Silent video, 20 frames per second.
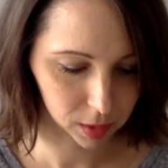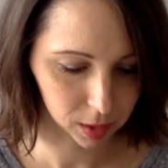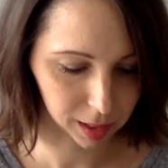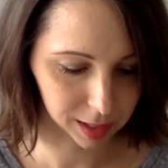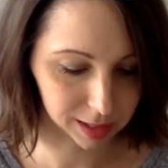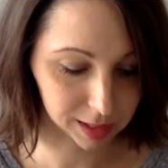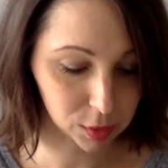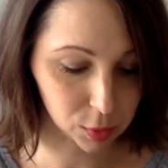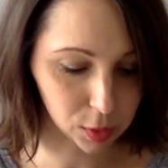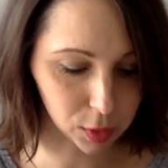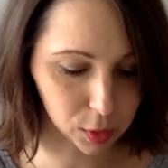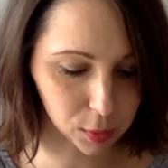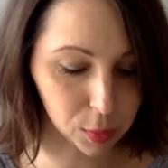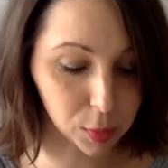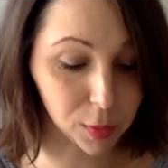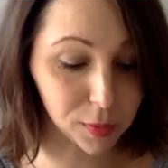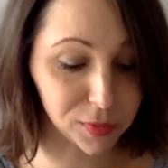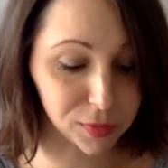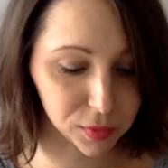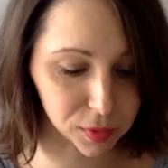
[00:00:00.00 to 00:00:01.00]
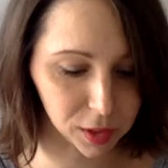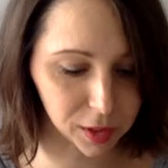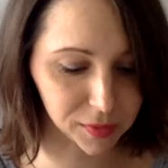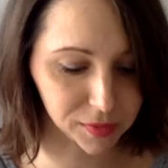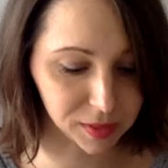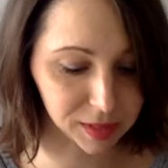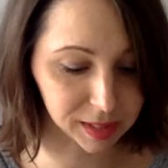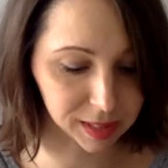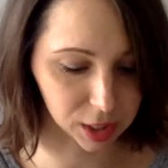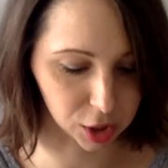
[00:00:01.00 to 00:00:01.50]
un nettoyant profondeur
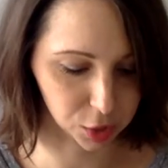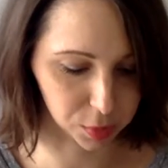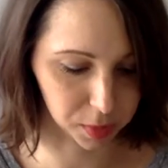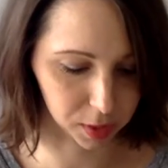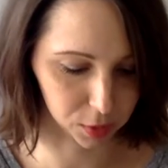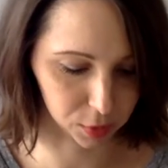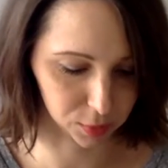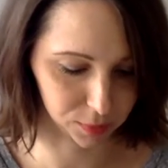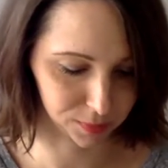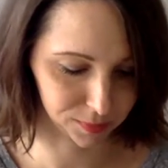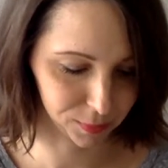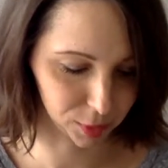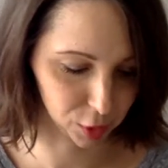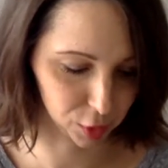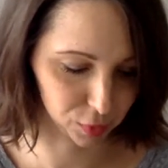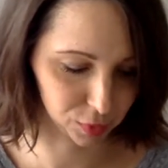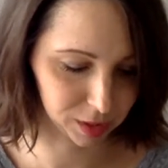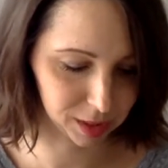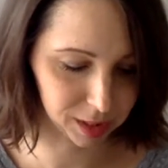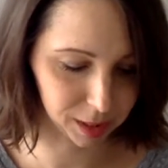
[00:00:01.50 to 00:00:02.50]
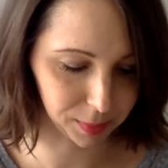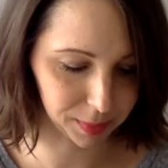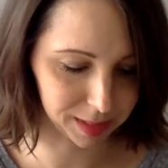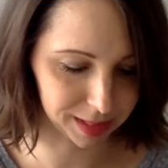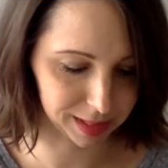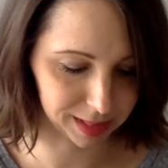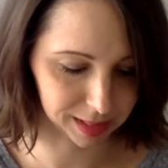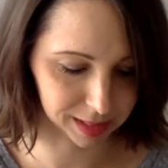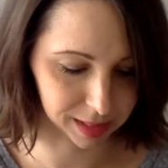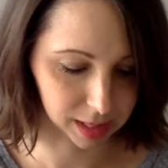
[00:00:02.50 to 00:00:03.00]
visage, pardon. Je vous dis des
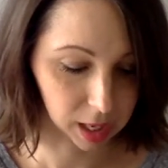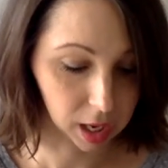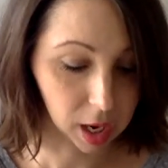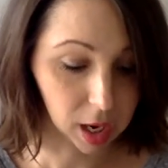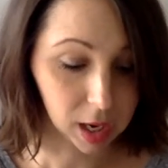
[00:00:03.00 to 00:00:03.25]
bêtises.